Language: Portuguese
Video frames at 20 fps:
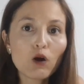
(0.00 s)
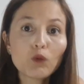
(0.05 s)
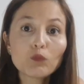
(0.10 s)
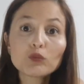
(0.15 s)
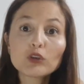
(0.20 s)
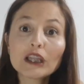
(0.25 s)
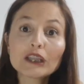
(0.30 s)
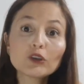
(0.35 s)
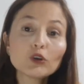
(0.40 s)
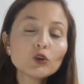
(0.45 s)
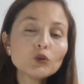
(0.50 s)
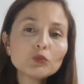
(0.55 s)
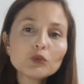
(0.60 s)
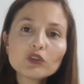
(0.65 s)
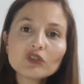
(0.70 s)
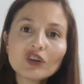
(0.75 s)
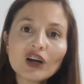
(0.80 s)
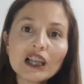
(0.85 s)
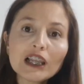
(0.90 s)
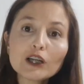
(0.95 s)
Como tá todo
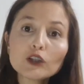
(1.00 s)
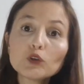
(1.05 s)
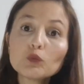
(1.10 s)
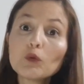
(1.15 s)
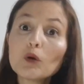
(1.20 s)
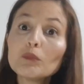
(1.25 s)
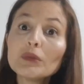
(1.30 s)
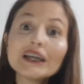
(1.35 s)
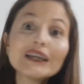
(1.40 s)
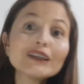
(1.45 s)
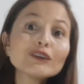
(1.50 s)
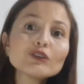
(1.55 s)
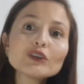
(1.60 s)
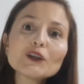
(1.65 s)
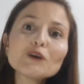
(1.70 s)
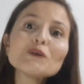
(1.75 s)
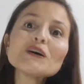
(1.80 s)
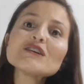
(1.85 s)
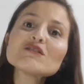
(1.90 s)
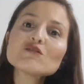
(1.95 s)
mundo falando, o momento
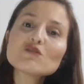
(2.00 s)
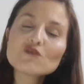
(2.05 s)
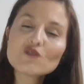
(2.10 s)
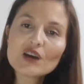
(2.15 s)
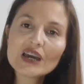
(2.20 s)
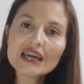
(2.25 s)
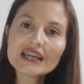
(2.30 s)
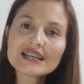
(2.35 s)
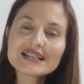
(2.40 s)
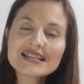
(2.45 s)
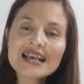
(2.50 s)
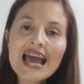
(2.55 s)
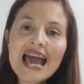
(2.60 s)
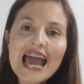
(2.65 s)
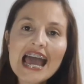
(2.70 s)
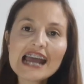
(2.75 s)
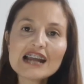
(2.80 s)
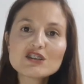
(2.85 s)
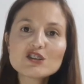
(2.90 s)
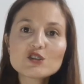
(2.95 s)
não é de férias,
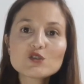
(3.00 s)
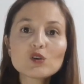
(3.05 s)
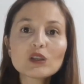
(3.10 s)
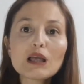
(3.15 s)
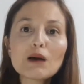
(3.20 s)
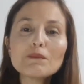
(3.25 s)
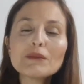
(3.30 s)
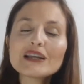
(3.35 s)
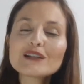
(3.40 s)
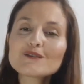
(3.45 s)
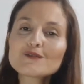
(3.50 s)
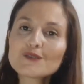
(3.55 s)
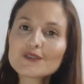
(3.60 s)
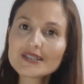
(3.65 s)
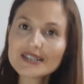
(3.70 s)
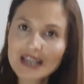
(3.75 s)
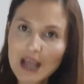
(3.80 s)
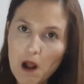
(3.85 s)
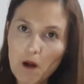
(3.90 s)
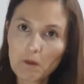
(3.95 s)
é de isolamento
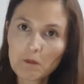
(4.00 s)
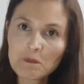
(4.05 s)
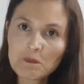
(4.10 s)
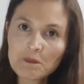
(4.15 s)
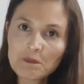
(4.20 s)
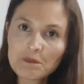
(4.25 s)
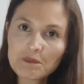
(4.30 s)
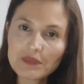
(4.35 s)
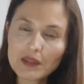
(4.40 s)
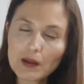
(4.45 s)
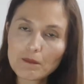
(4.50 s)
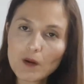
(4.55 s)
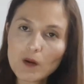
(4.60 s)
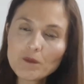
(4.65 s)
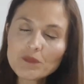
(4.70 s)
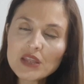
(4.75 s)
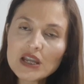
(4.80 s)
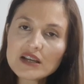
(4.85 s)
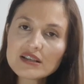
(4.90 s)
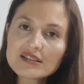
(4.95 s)
social, tá
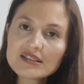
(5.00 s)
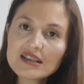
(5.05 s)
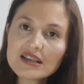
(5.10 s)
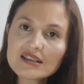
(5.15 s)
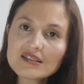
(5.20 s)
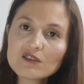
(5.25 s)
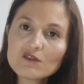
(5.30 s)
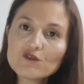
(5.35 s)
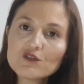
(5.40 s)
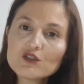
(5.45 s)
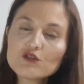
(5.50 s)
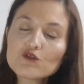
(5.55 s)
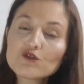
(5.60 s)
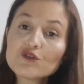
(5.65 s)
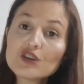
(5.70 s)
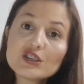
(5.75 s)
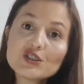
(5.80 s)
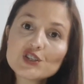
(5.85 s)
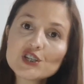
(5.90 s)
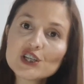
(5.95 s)
bom? Se esse vídeo
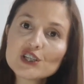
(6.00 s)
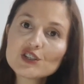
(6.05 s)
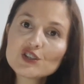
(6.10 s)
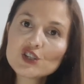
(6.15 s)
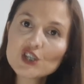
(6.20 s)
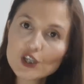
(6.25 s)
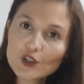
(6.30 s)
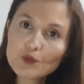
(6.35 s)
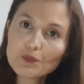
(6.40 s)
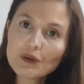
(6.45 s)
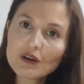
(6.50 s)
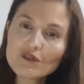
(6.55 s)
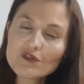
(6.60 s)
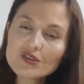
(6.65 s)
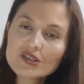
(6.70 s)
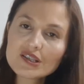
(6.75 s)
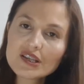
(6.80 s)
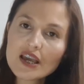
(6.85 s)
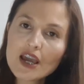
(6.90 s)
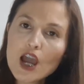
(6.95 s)
fez sentido para
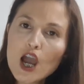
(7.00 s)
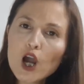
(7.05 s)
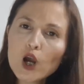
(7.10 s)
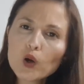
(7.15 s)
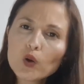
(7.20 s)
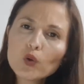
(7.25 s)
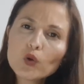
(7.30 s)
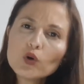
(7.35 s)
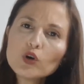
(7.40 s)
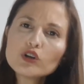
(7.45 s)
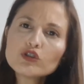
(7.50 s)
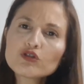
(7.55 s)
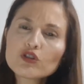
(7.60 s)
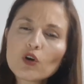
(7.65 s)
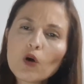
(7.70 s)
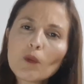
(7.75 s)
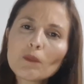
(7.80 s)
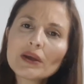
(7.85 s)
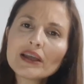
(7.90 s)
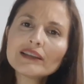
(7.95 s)
você, curte,
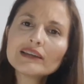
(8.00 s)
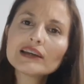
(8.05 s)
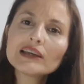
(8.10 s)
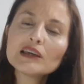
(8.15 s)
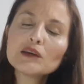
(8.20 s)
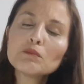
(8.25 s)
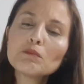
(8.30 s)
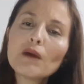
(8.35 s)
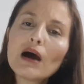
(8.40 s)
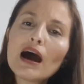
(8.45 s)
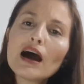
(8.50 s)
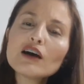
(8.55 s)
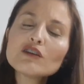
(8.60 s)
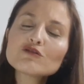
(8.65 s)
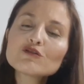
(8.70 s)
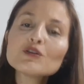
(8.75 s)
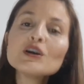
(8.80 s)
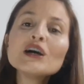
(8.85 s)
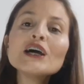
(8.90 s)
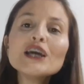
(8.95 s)
comenta aqui
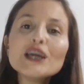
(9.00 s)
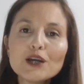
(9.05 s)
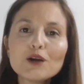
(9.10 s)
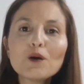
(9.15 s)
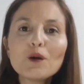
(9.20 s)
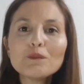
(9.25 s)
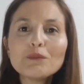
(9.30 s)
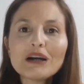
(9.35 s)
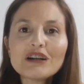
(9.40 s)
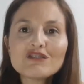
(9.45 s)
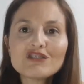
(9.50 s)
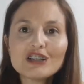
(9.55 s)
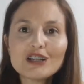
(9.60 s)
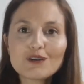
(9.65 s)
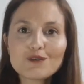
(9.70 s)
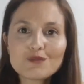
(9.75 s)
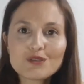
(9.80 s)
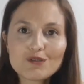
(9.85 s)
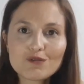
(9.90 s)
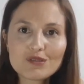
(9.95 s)
embaixo e compartilha
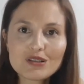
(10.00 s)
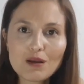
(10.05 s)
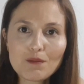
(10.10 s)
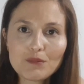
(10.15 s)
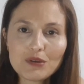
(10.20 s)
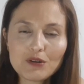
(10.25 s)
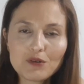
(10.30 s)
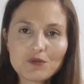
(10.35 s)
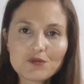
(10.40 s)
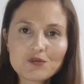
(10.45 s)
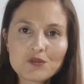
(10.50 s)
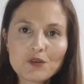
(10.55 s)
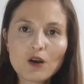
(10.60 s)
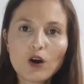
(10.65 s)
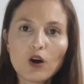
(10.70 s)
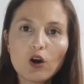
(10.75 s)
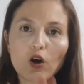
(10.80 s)
com seus amigos.